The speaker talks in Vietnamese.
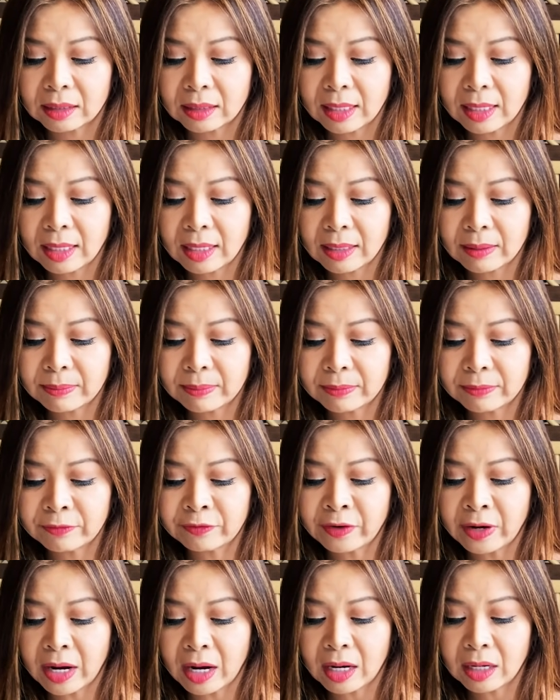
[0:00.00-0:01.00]
uh,
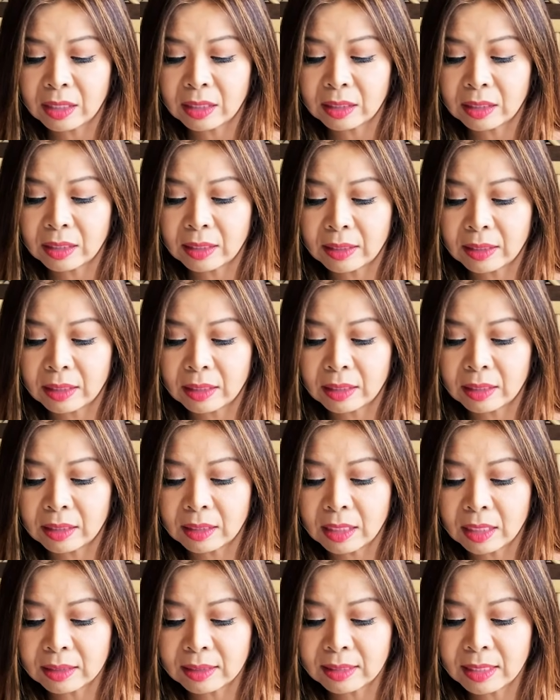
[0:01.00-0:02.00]
vợ,
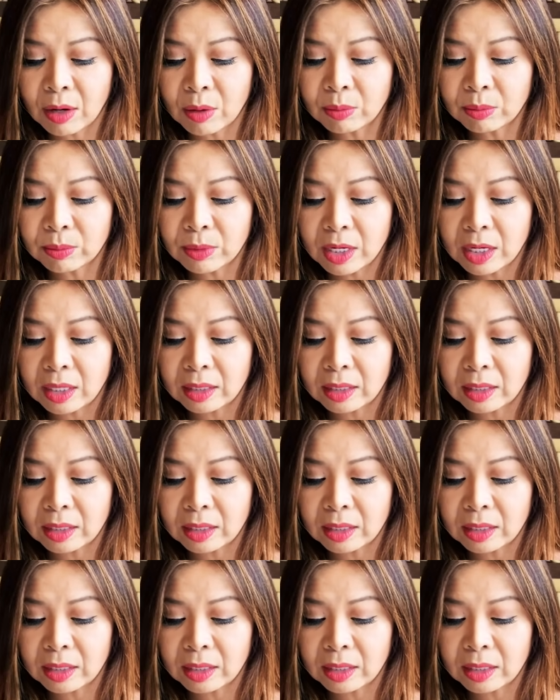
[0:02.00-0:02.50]
uh, chồng,